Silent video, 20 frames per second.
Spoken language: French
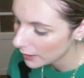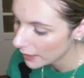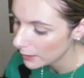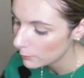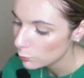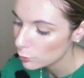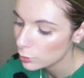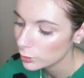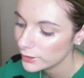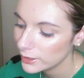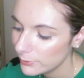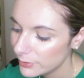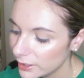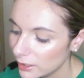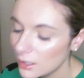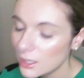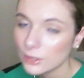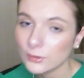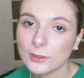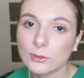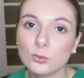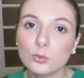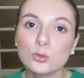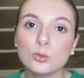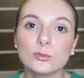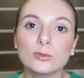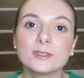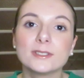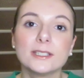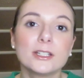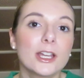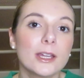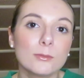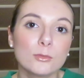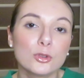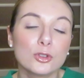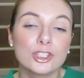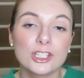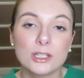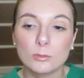Elle me connaît bien. De toute façon, tout le monde sait quand
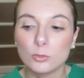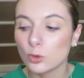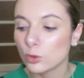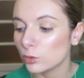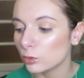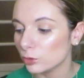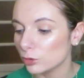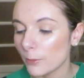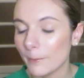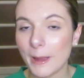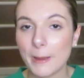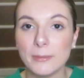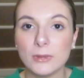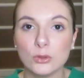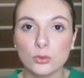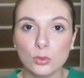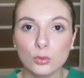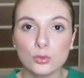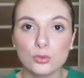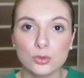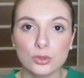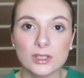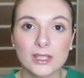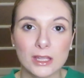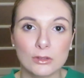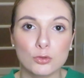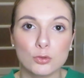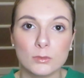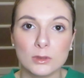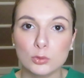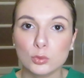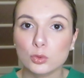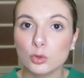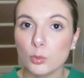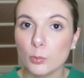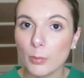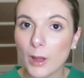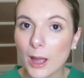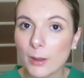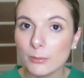même que j'aime le rose. Ma maison, je vous jure, ça va être une maison de
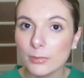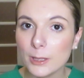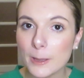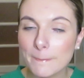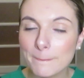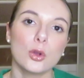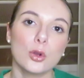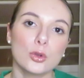Barbie.